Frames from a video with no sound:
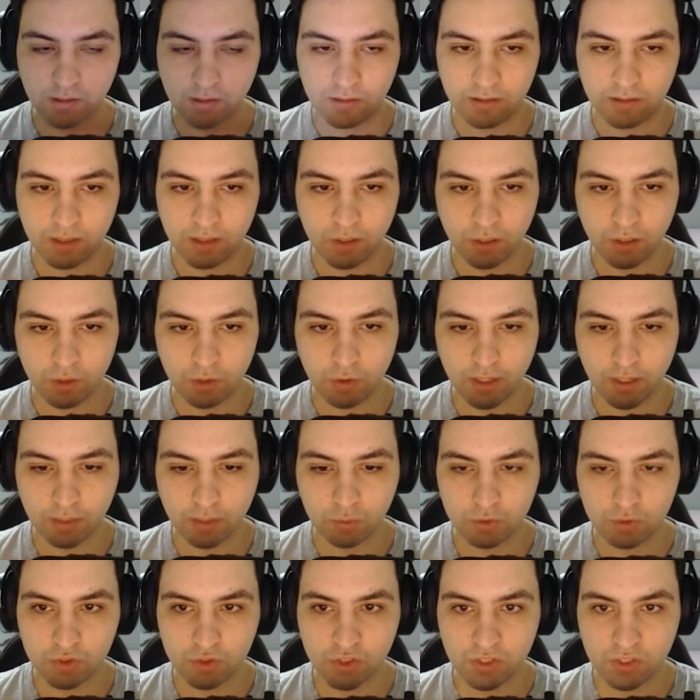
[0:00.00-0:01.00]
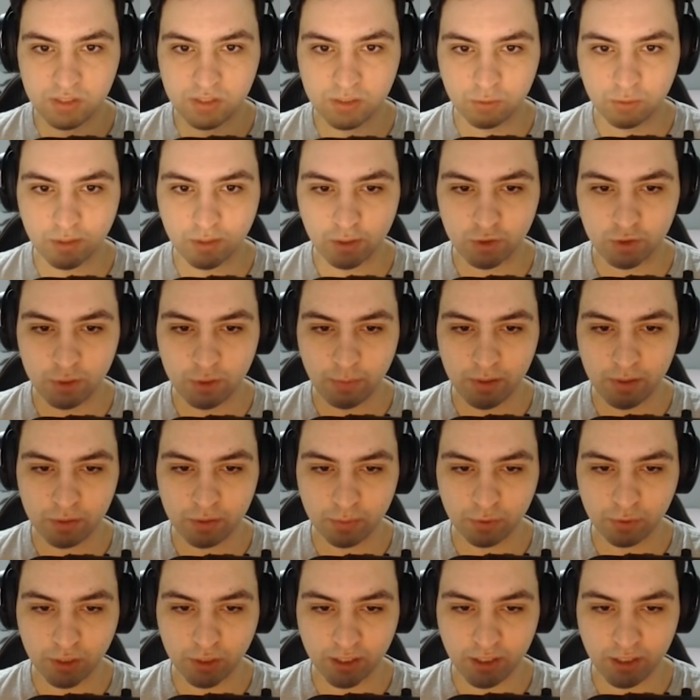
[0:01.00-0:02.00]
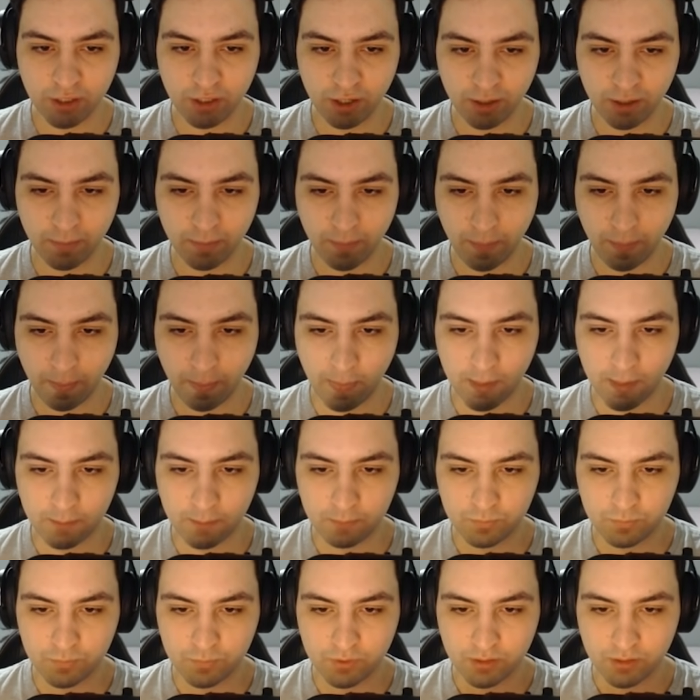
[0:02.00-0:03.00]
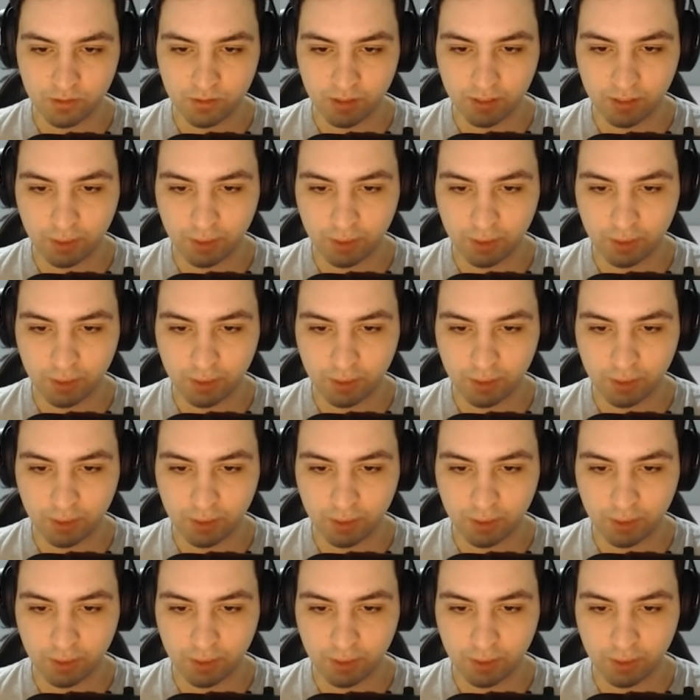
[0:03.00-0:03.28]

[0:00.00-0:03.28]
Não, agora é a notícia. O taco de beisebol tá aqui, ó. E tem